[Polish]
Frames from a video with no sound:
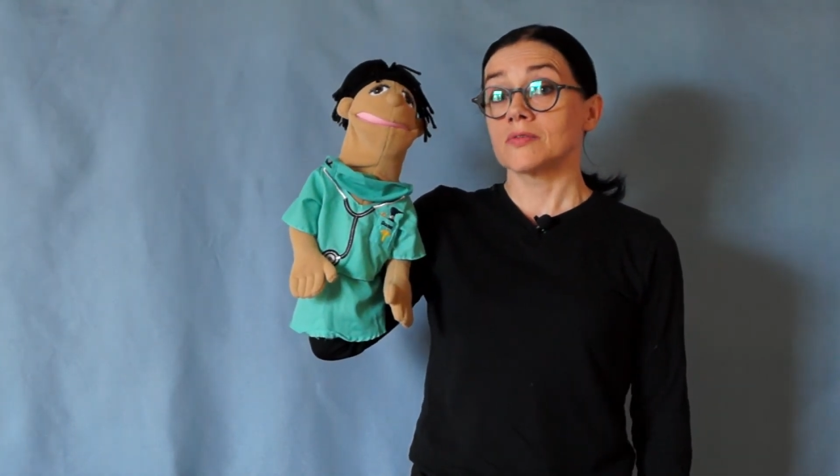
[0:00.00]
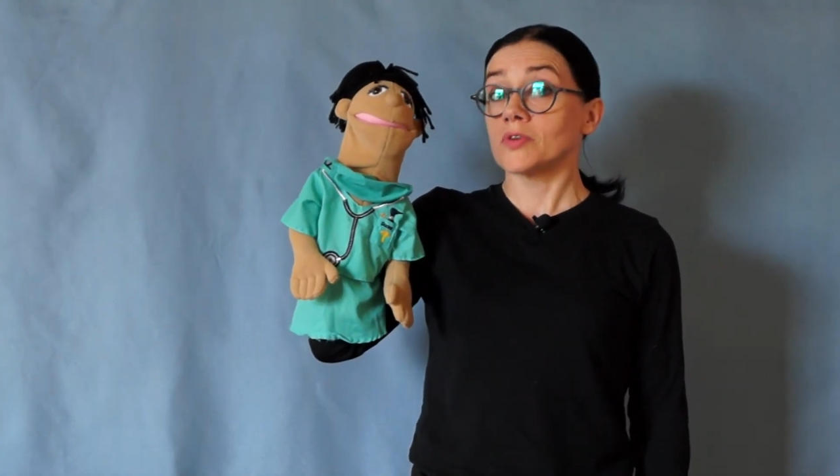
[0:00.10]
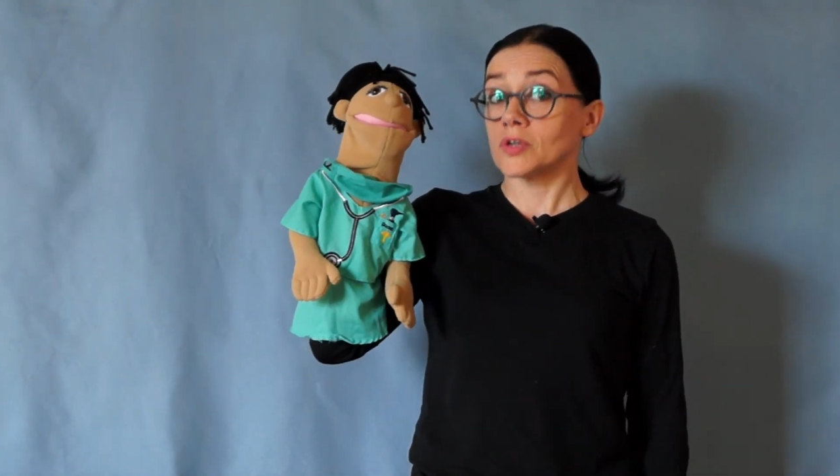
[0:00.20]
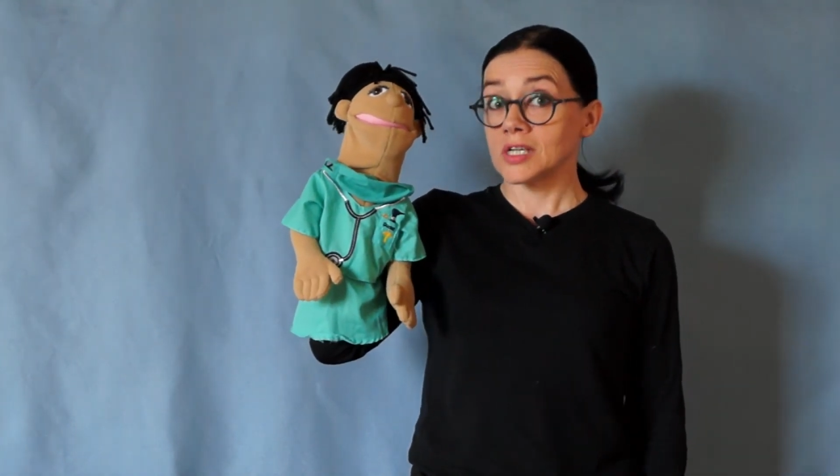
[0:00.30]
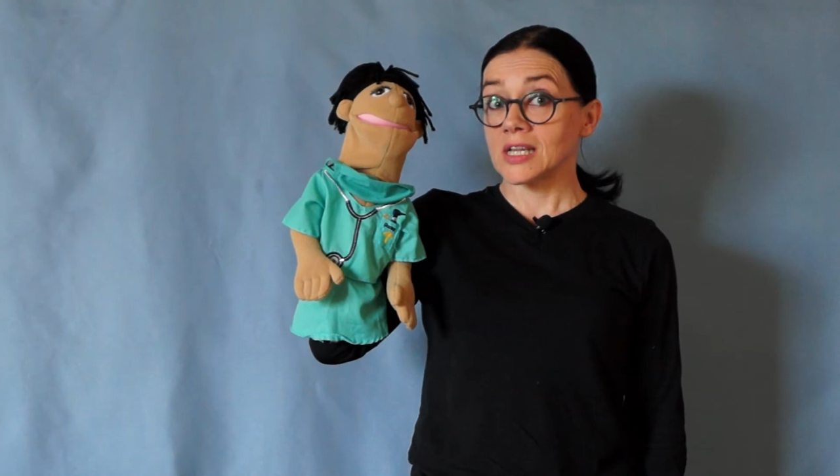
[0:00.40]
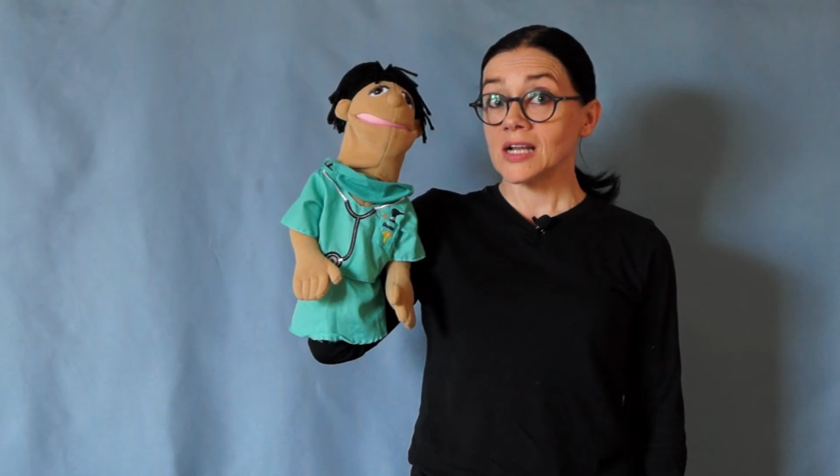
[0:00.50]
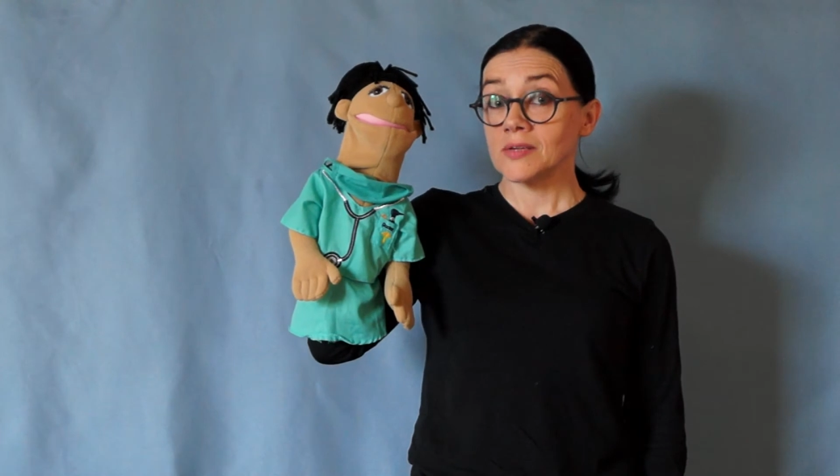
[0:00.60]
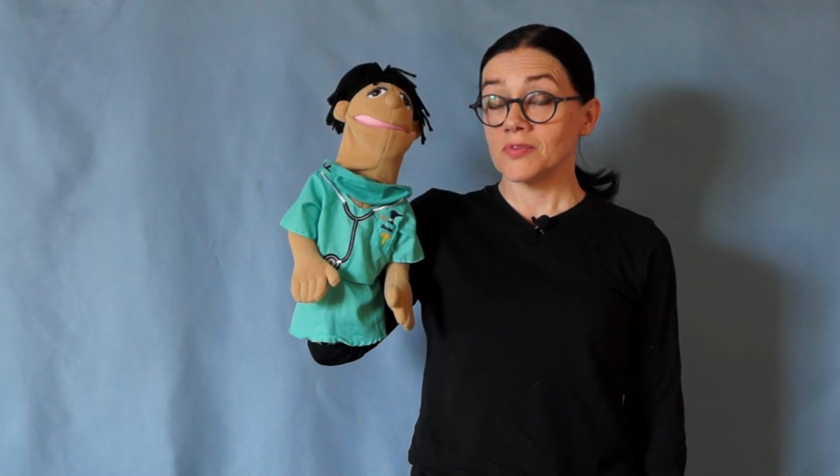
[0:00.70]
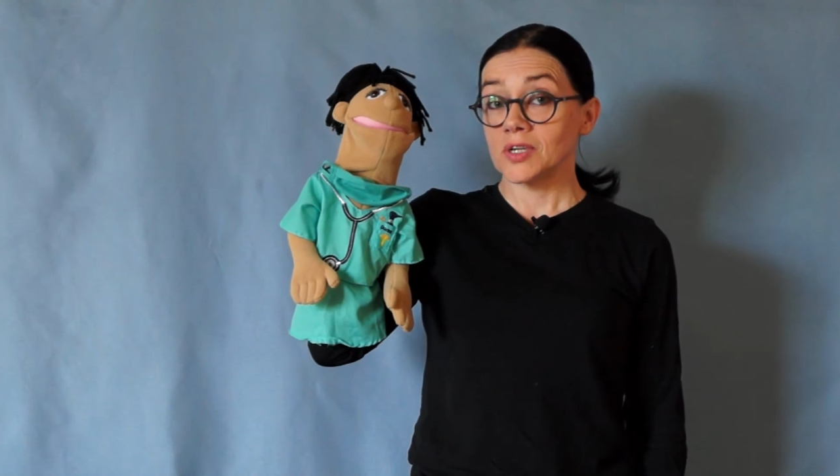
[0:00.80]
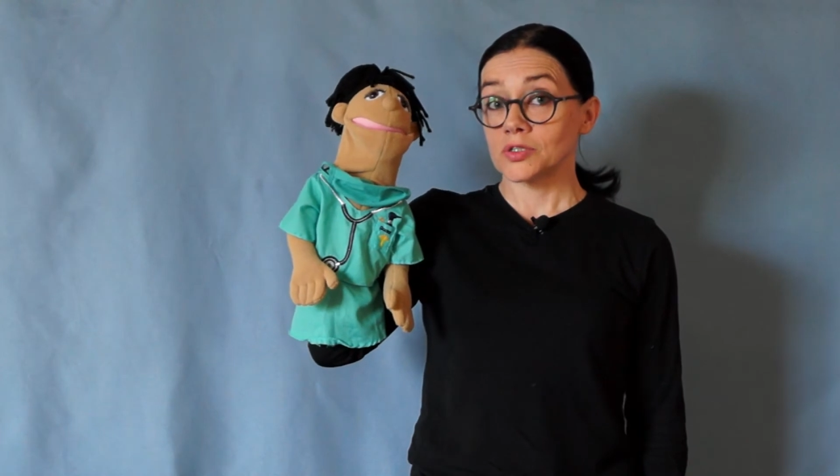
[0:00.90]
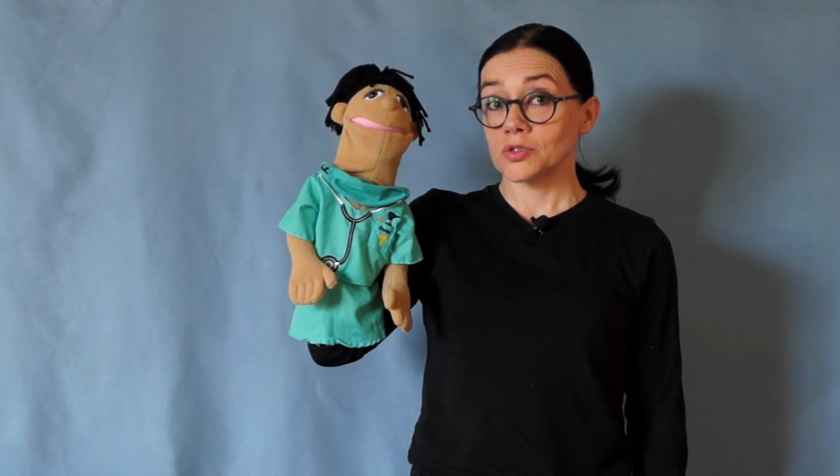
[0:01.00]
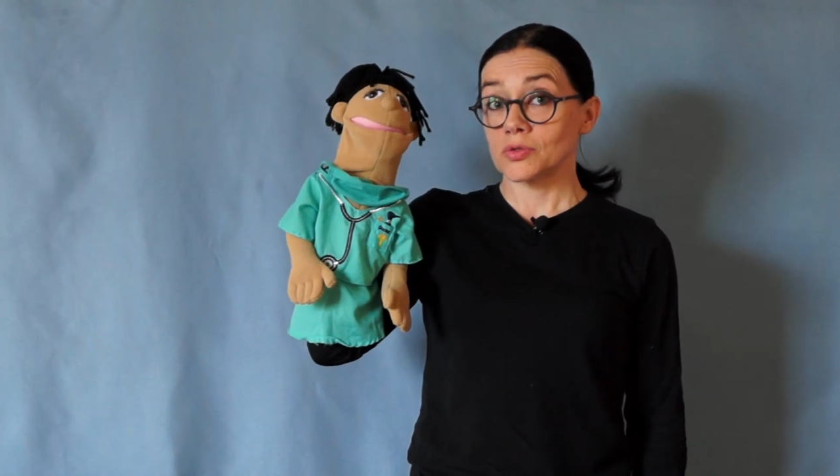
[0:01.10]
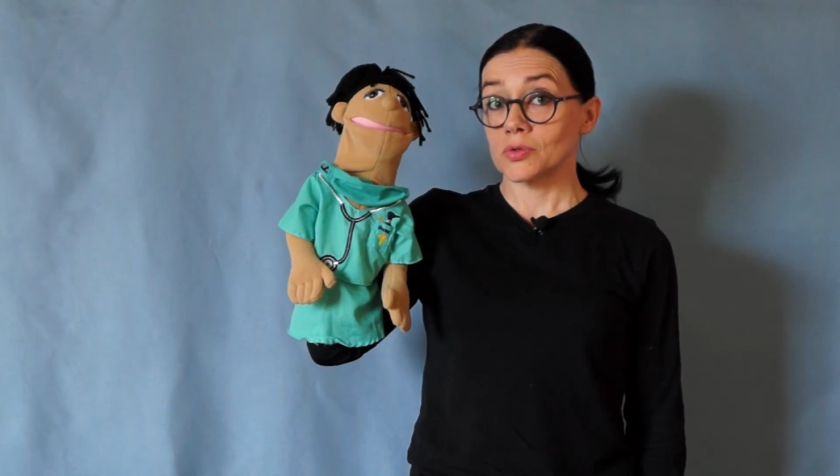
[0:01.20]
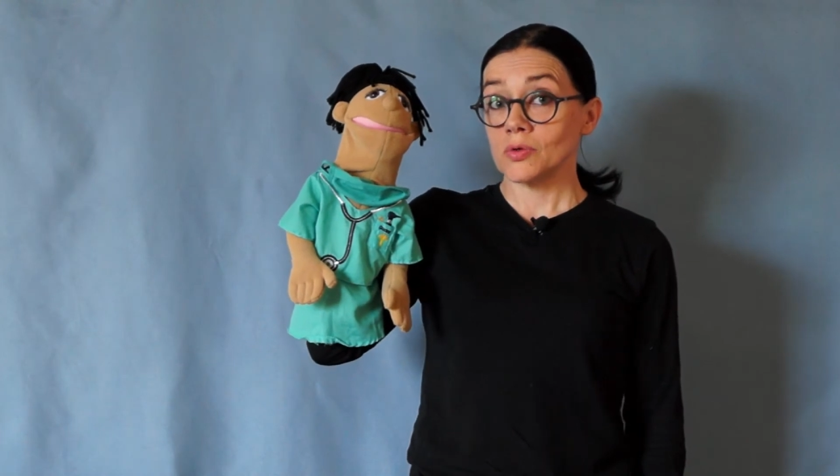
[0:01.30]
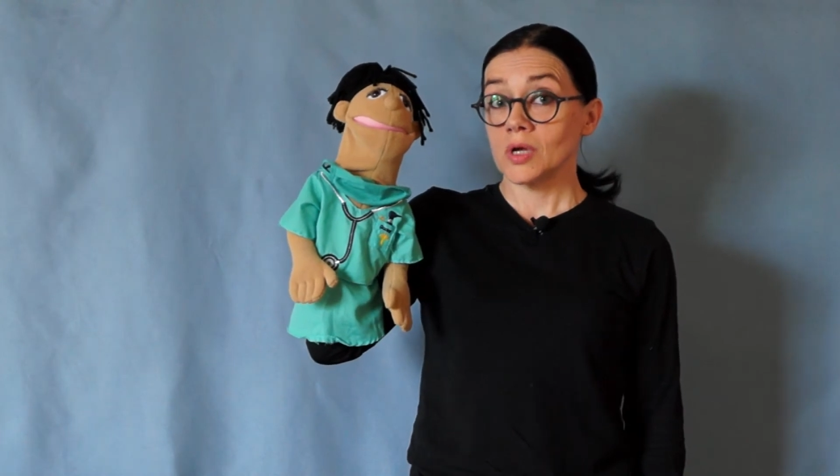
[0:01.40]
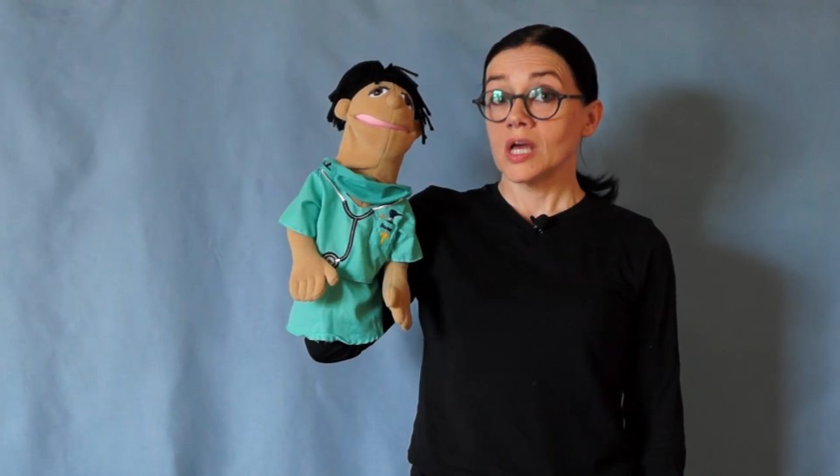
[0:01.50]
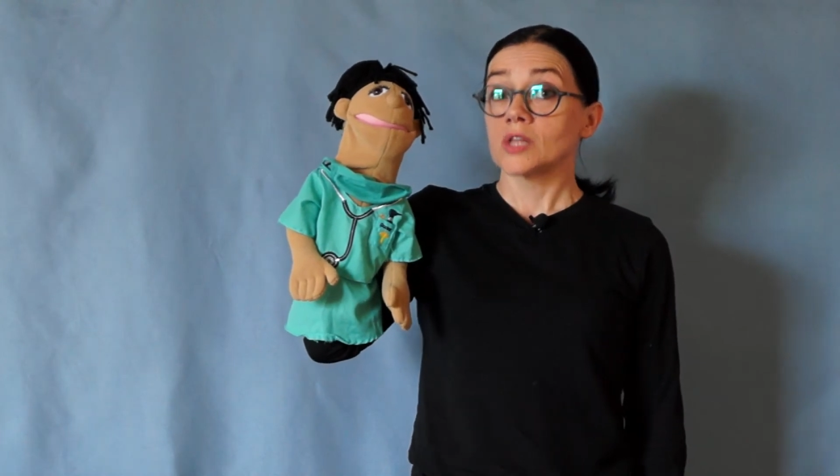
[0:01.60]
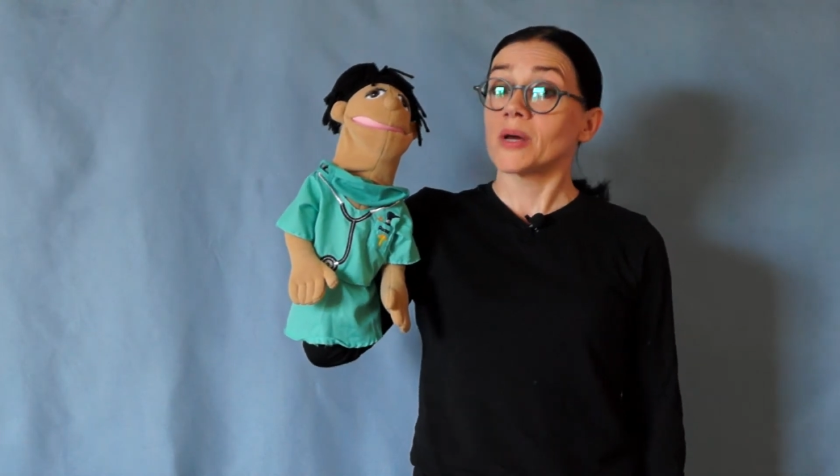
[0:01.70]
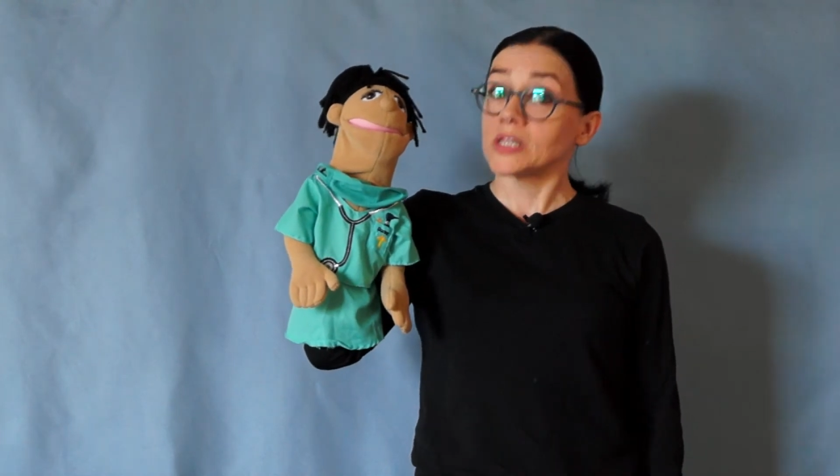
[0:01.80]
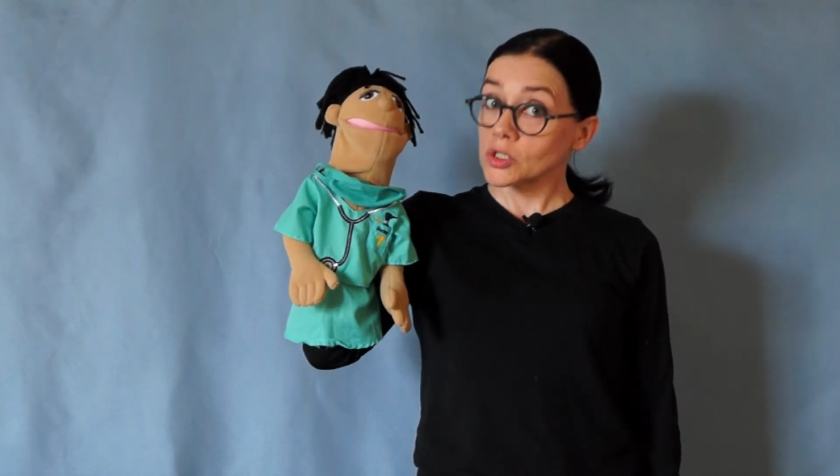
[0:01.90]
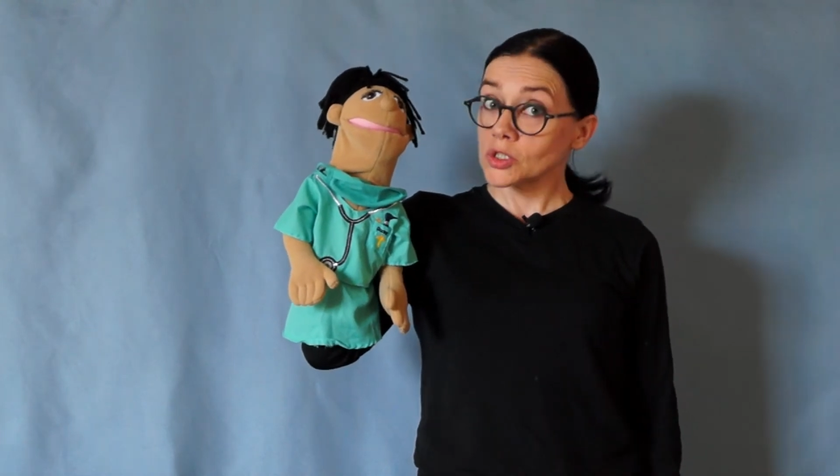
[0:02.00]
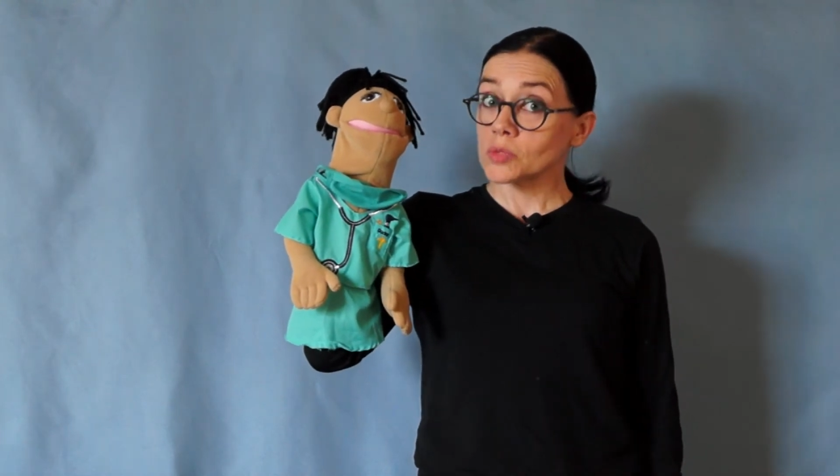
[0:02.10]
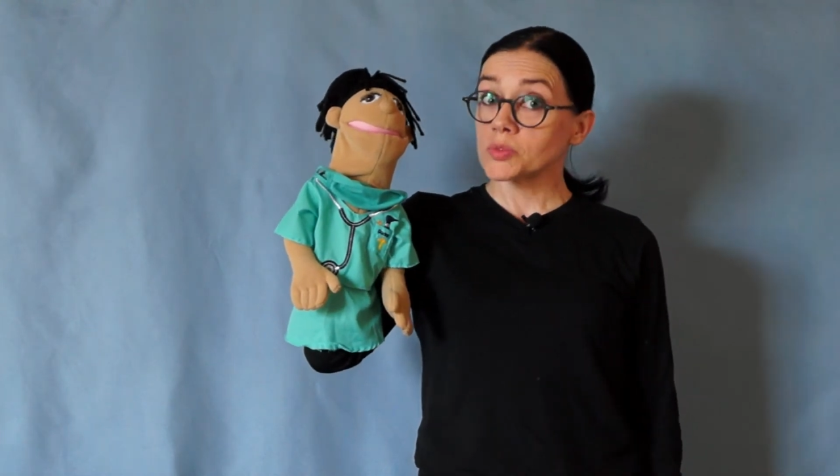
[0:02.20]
w oryginalnym wierszu pan doktor